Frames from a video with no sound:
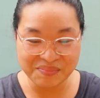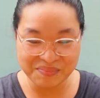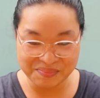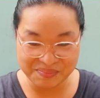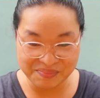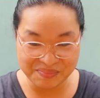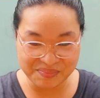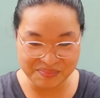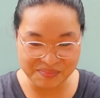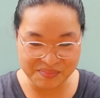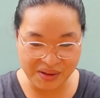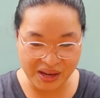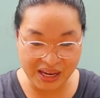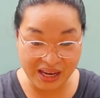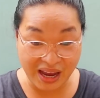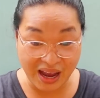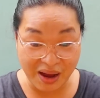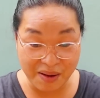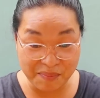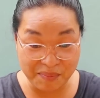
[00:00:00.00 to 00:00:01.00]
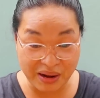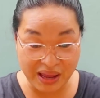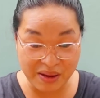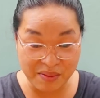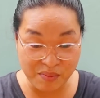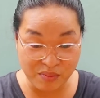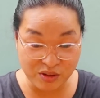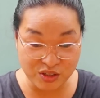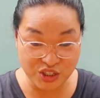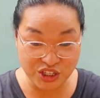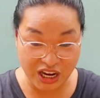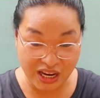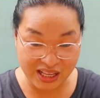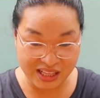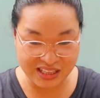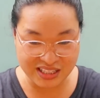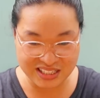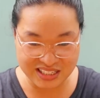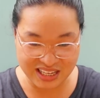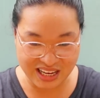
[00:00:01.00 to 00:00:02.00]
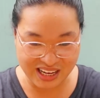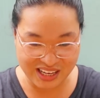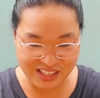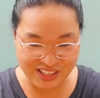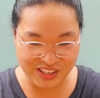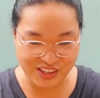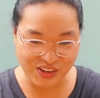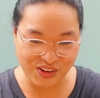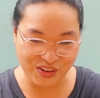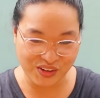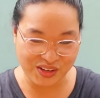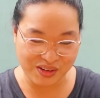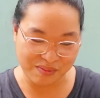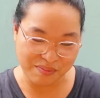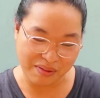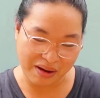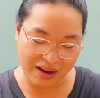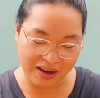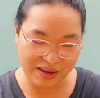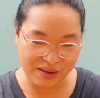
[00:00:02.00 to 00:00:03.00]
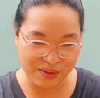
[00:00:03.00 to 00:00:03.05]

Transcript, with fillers: Mm, may apply mo dyan sa inyo, di ba?